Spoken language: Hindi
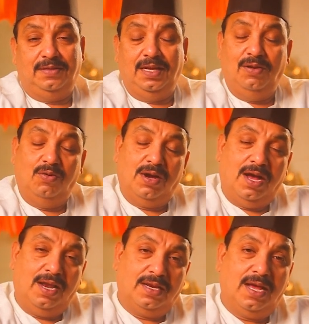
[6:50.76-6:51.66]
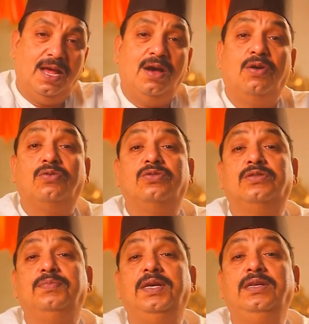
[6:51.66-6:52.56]
तेल होगा हल्का और
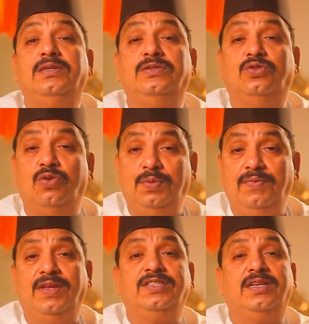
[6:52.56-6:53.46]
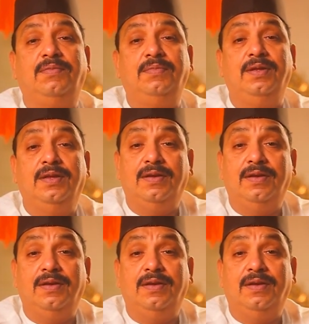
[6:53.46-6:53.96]
उसमें जो भी व्यंजन हम